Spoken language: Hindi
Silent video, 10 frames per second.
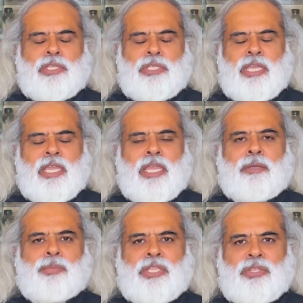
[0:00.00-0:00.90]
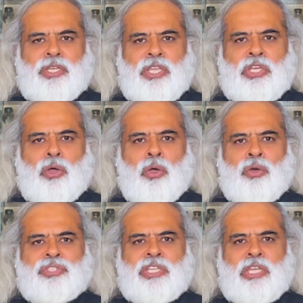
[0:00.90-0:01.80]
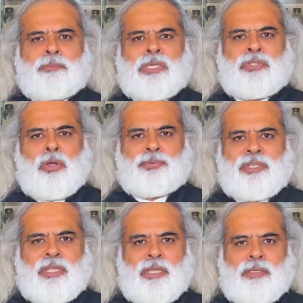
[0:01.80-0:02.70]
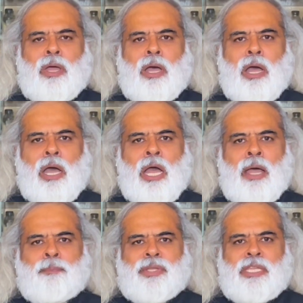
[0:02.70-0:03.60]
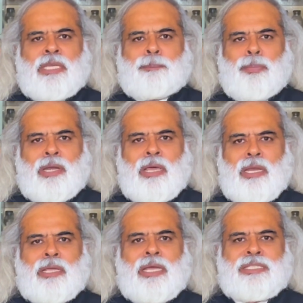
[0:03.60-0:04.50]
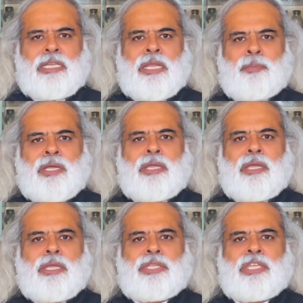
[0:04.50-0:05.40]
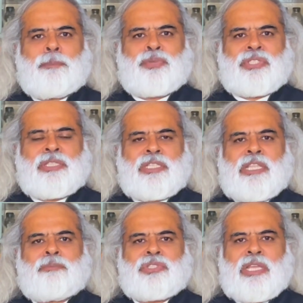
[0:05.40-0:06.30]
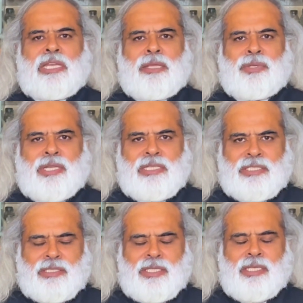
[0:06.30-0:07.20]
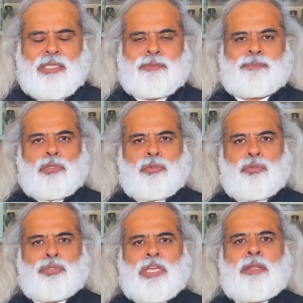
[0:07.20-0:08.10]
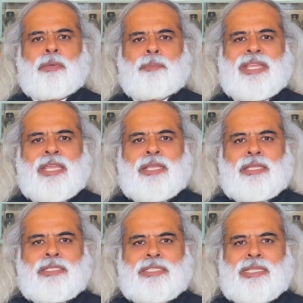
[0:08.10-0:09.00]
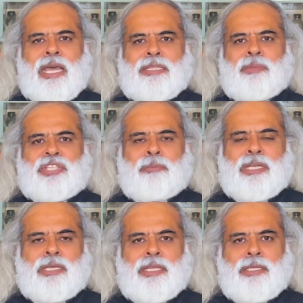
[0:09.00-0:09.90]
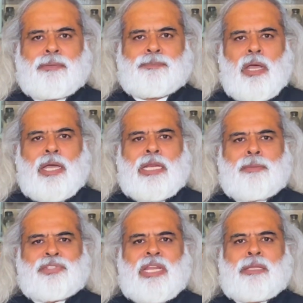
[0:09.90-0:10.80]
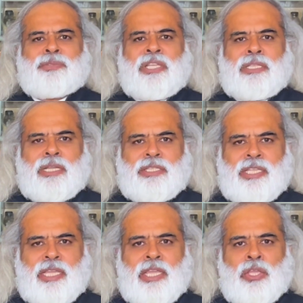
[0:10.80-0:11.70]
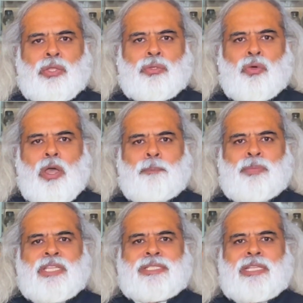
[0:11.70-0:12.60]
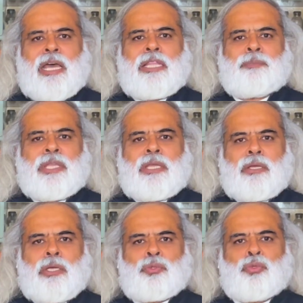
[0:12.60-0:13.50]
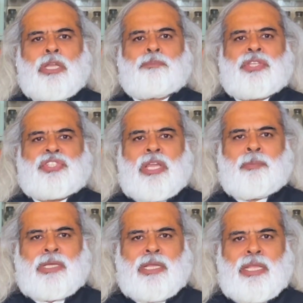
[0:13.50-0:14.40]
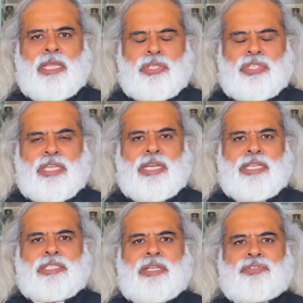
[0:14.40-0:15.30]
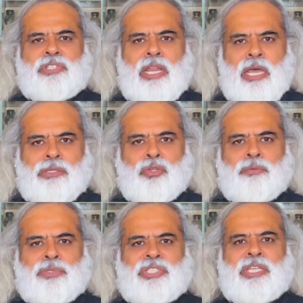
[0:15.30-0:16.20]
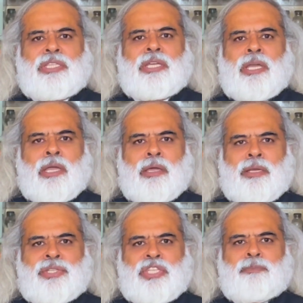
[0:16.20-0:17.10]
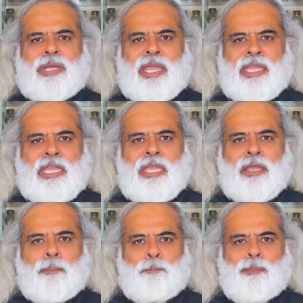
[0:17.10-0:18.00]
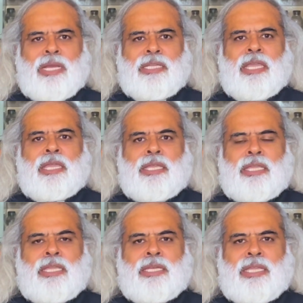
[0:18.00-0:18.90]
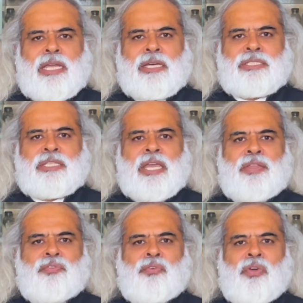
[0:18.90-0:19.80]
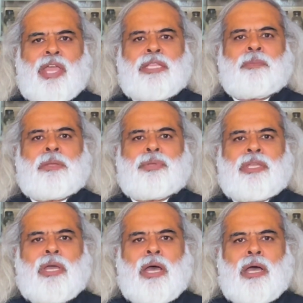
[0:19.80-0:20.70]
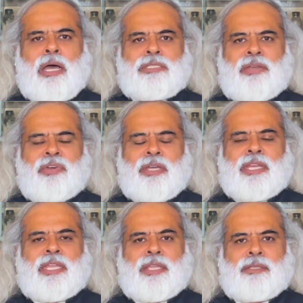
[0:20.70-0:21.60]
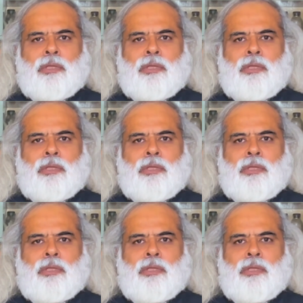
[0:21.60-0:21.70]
ये एक बेहतरीन और बख्श ऑप्शन है आप इन पर हल्का सा नमक या पसंदीदा मसाले भी डाल सकते हैं दूसरे नंबर पे सलाद में शामिल करें अगर आप सलाद पसंद करते हैं तो अपनी सलाद में कद्दू के बीज शामिल करें ये न सिर्फ सलाद को मजीद क्रंची बनाएंगे बल्कि इनके गजाई फवायद में भी अजाफा करेंगे